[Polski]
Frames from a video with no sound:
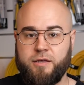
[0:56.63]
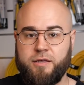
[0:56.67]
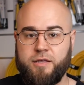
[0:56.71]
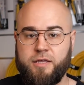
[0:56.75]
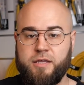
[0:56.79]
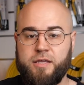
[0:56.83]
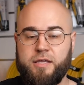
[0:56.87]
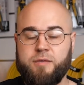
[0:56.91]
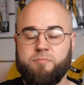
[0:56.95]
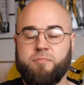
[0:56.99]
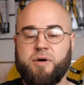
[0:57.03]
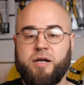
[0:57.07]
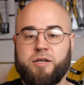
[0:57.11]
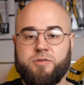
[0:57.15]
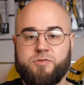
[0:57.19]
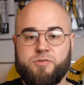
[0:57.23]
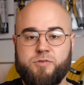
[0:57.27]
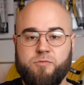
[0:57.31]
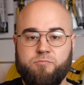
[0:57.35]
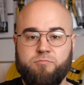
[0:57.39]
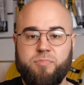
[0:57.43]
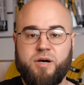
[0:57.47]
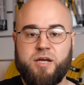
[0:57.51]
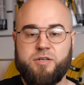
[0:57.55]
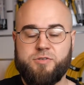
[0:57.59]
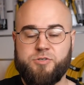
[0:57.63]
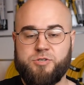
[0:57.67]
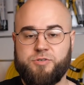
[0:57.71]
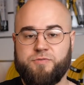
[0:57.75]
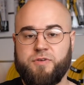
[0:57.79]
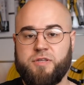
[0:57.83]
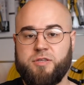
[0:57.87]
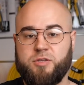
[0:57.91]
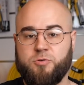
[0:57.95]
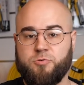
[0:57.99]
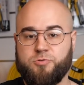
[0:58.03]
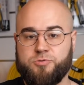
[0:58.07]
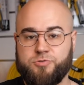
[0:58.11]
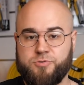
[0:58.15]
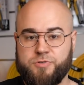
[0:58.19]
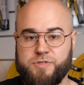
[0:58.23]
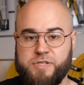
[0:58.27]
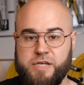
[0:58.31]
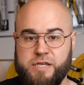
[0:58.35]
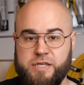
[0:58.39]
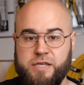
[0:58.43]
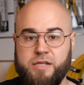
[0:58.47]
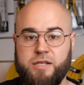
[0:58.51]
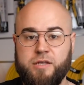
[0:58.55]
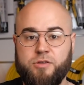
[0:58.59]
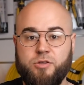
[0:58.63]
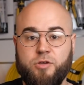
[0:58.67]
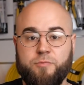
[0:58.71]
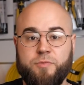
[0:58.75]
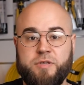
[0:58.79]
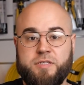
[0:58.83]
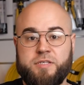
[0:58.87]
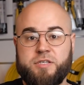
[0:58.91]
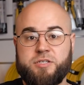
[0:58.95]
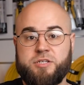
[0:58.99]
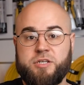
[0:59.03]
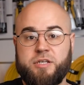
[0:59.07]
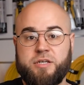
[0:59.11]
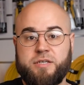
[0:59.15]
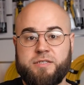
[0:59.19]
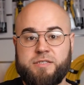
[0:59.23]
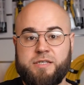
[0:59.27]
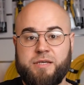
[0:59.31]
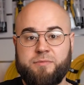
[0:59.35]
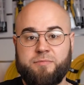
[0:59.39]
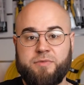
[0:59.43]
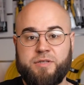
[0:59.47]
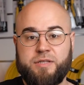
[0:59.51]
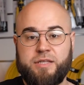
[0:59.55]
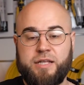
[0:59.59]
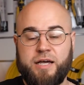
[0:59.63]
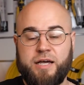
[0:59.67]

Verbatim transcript: i gimbal to są bardzo świetne urządzenia, natomiast jeżeli chcemy